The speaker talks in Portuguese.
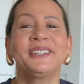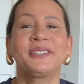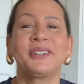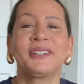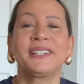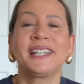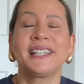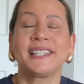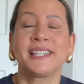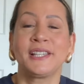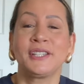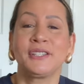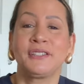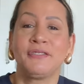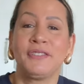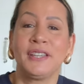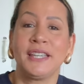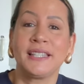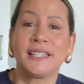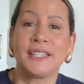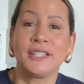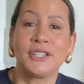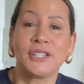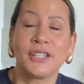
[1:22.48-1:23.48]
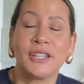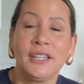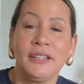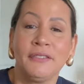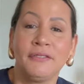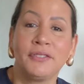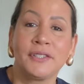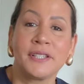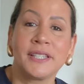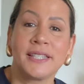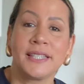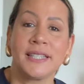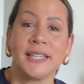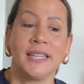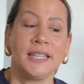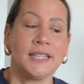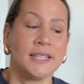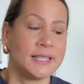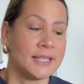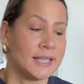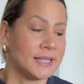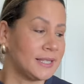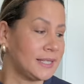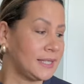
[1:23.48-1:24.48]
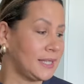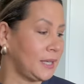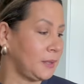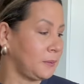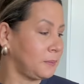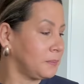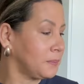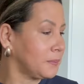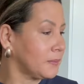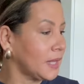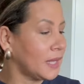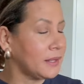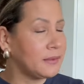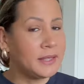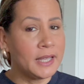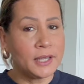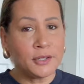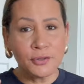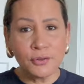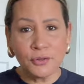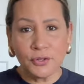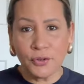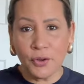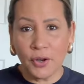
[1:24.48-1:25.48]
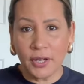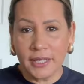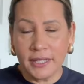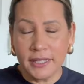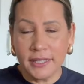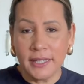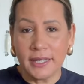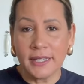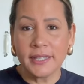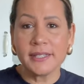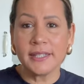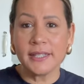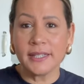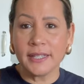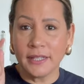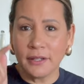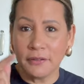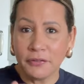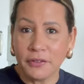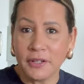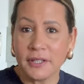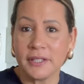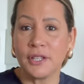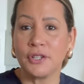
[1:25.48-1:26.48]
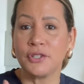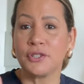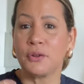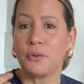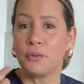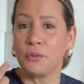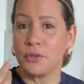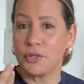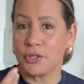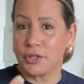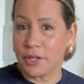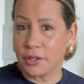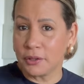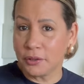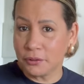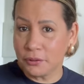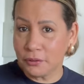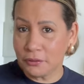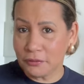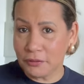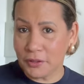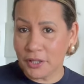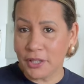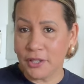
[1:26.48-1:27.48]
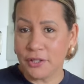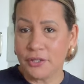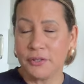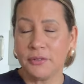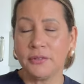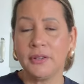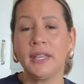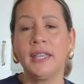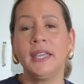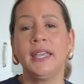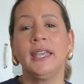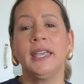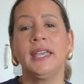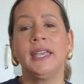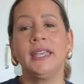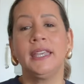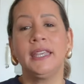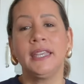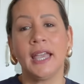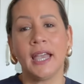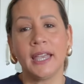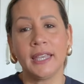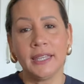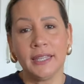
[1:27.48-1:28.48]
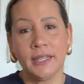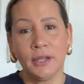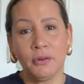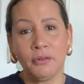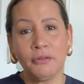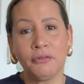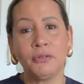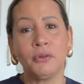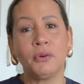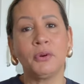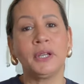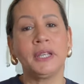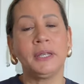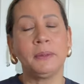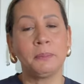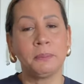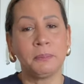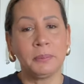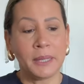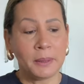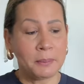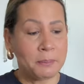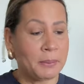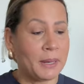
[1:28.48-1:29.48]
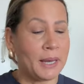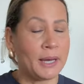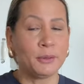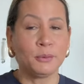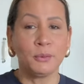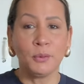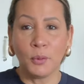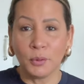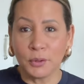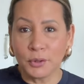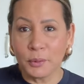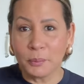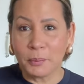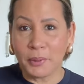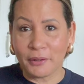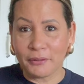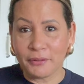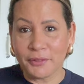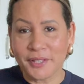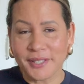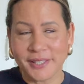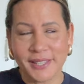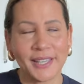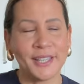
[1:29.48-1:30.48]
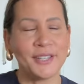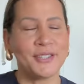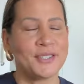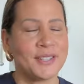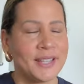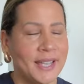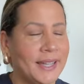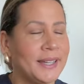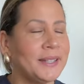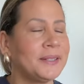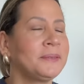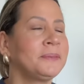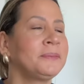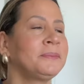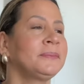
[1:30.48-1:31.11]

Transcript: todas as vezes que vocês, assim, deixa um joinha, significa que vocês estão gostando do vídeo. E aí eu vou e preparo um outro para vocês, né?